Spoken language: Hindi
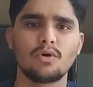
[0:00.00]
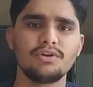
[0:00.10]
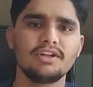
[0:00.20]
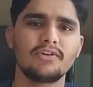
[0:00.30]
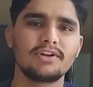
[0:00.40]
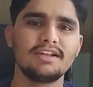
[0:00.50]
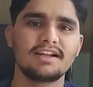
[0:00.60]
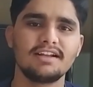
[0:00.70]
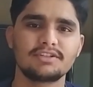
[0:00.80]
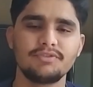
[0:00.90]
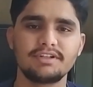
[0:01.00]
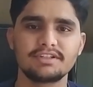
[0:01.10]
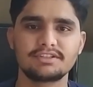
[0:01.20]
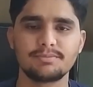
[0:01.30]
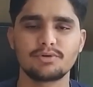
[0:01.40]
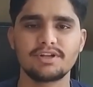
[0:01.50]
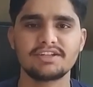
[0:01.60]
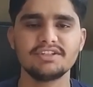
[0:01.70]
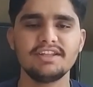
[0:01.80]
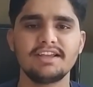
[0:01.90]
कॉर्निंग और ग्लास विक्टस की
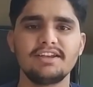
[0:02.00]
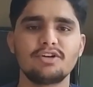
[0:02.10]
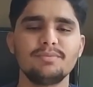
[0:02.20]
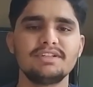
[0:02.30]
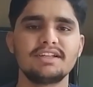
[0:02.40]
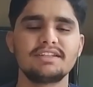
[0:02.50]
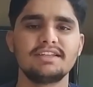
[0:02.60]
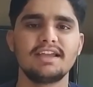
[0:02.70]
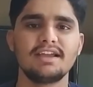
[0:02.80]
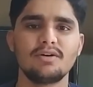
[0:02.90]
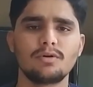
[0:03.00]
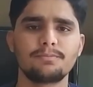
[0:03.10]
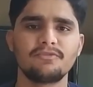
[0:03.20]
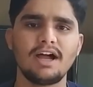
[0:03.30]
प्रोटेक्शन देखने को मिल जाती है और